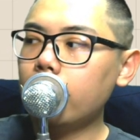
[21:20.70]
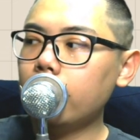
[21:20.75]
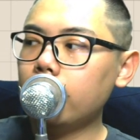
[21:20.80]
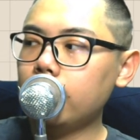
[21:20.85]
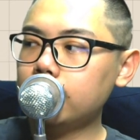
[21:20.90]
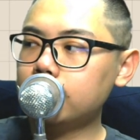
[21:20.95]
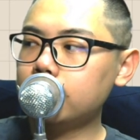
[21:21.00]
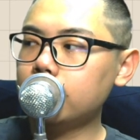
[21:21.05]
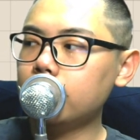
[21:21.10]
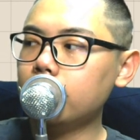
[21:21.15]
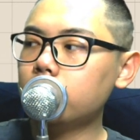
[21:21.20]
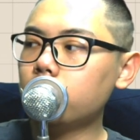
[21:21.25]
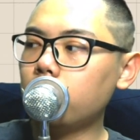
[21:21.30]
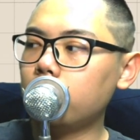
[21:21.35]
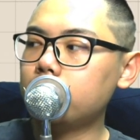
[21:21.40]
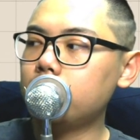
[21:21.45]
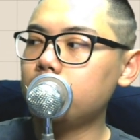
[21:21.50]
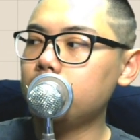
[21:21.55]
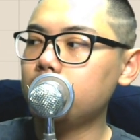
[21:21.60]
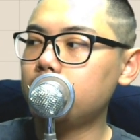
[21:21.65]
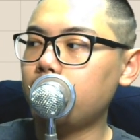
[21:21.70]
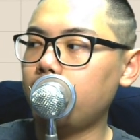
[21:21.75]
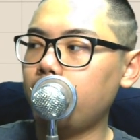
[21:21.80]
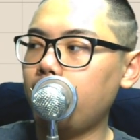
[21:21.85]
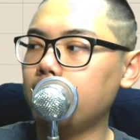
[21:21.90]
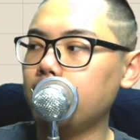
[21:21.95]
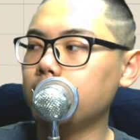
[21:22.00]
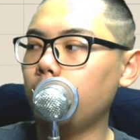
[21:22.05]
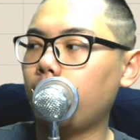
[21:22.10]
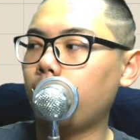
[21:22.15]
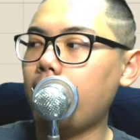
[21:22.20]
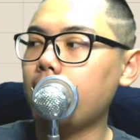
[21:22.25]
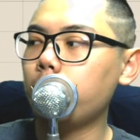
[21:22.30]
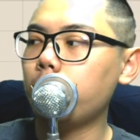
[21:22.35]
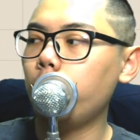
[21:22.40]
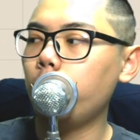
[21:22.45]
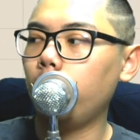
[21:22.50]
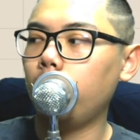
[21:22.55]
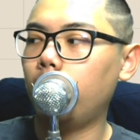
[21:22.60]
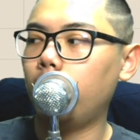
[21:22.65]
一四零九的新鲜，哎，这我刚
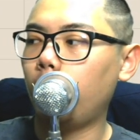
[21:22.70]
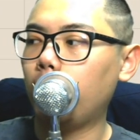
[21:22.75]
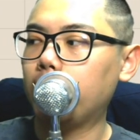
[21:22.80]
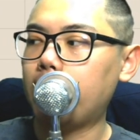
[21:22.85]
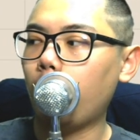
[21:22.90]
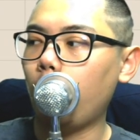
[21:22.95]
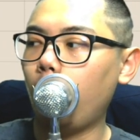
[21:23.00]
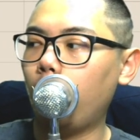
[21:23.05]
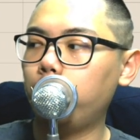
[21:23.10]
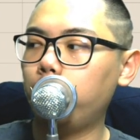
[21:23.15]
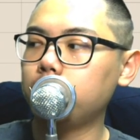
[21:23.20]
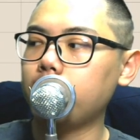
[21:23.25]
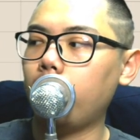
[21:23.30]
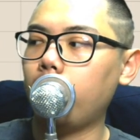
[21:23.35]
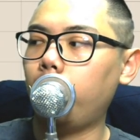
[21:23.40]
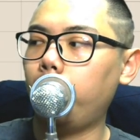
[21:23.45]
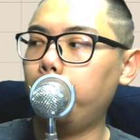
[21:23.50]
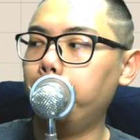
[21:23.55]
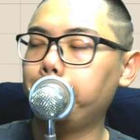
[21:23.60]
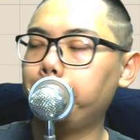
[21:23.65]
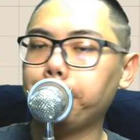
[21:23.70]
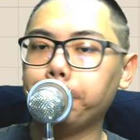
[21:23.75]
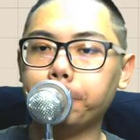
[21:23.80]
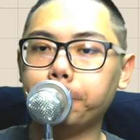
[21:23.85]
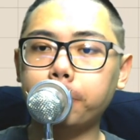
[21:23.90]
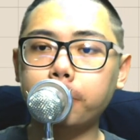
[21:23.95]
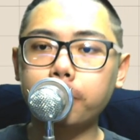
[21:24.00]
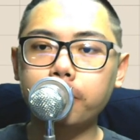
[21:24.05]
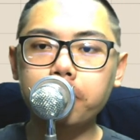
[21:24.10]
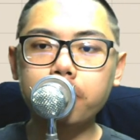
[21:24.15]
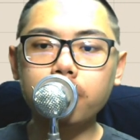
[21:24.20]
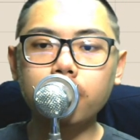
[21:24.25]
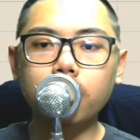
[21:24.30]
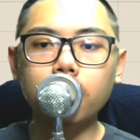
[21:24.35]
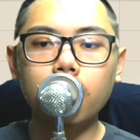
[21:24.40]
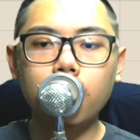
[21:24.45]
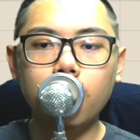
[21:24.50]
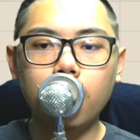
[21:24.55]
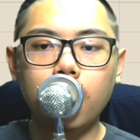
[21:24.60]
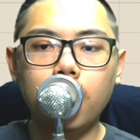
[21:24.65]
才呃回答过，我不讲了。
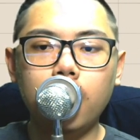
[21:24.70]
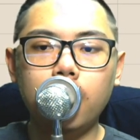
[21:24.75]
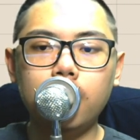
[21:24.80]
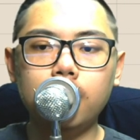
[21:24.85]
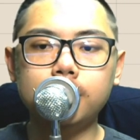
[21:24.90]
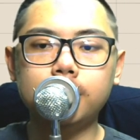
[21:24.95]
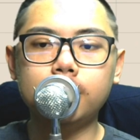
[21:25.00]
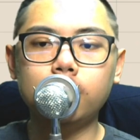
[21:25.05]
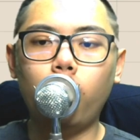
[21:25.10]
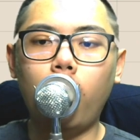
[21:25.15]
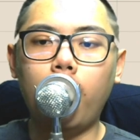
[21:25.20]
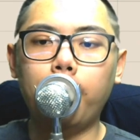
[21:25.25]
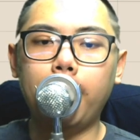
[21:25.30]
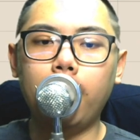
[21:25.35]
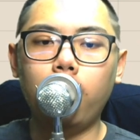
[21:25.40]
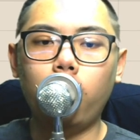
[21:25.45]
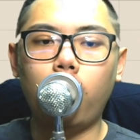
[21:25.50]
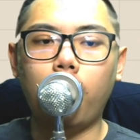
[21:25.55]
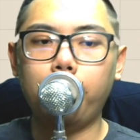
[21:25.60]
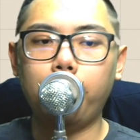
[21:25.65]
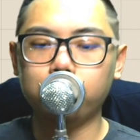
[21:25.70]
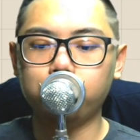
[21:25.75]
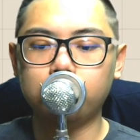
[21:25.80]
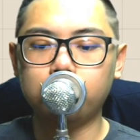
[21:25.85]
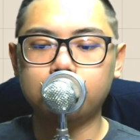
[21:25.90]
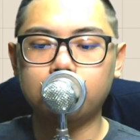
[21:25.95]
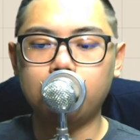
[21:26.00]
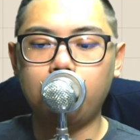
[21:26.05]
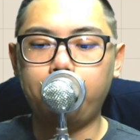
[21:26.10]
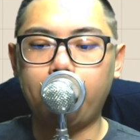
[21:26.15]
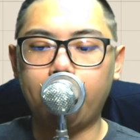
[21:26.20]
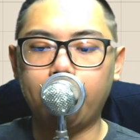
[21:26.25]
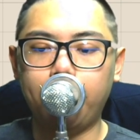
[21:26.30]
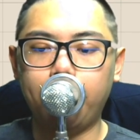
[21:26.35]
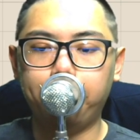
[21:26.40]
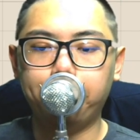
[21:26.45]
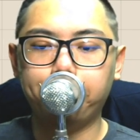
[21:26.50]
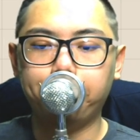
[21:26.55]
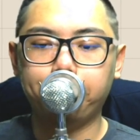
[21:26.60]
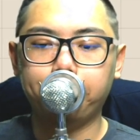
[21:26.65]
二四华邦，华邦去年震荡盘
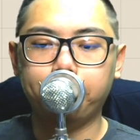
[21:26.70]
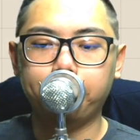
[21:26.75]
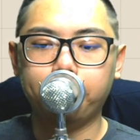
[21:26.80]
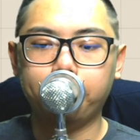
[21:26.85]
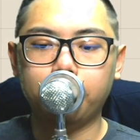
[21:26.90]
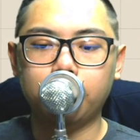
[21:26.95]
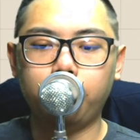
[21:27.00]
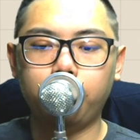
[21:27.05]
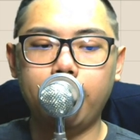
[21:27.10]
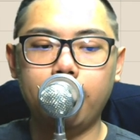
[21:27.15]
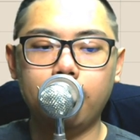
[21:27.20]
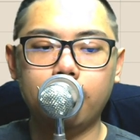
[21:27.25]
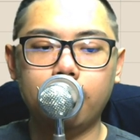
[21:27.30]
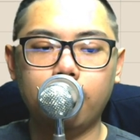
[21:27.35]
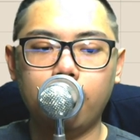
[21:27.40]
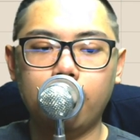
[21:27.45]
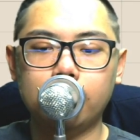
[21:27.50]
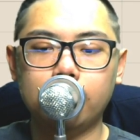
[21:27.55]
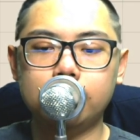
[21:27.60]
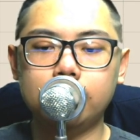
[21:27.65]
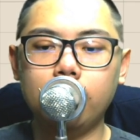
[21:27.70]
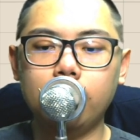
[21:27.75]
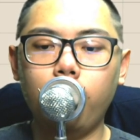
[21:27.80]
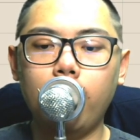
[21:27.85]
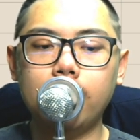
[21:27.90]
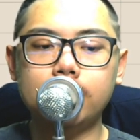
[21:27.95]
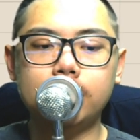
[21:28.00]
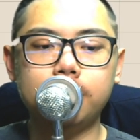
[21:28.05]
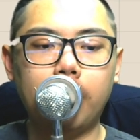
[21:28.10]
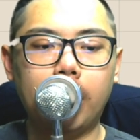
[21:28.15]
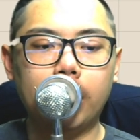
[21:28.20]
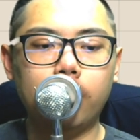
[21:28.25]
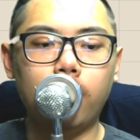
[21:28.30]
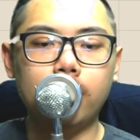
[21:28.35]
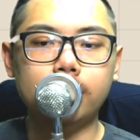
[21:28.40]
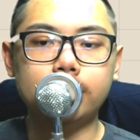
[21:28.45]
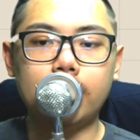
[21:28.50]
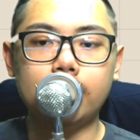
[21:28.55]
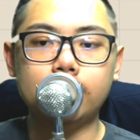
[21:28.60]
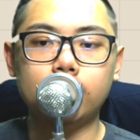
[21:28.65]
啊，对不对？今天外资买一
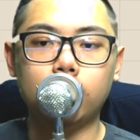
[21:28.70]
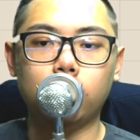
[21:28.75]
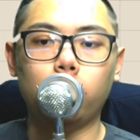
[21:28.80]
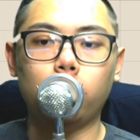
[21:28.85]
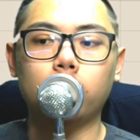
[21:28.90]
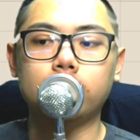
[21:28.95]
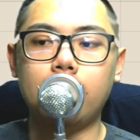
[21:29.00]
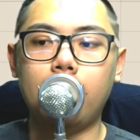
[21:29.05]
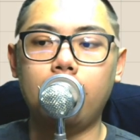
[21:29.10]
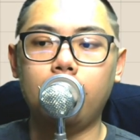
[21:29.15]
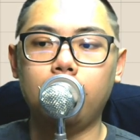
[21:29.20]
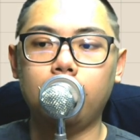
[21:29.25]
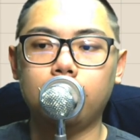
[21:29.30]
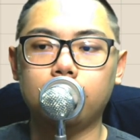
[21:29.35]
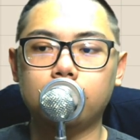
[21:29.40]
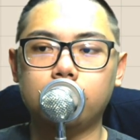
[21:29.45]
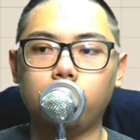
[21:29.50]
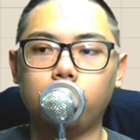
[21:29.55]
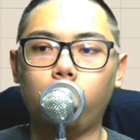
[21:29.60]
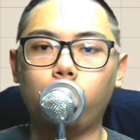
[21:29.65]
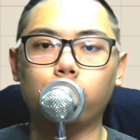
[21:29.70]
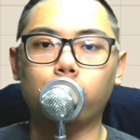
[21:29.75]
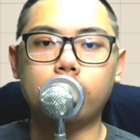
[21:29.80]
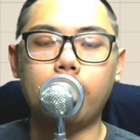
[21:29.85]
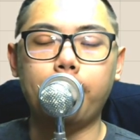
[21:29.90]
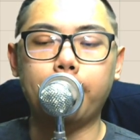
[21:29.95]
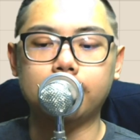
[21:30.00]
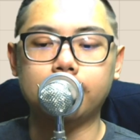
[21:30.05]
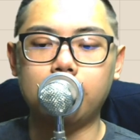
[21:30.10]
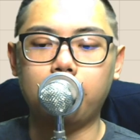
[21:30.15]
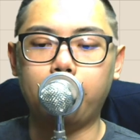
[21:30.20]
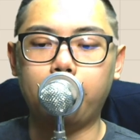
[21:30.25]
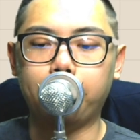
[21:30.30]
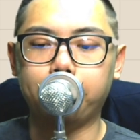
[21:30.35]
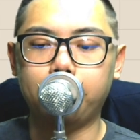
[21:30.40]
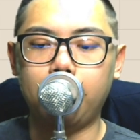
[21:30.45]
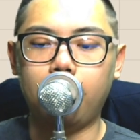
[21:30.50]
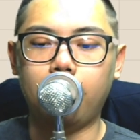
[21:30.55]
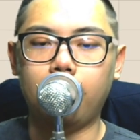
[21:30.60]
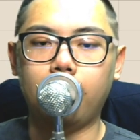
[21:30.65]
万三千多张，结果股价没涨嘛，
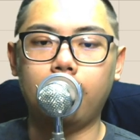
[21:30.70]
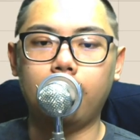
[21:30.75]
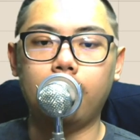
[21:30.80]
那。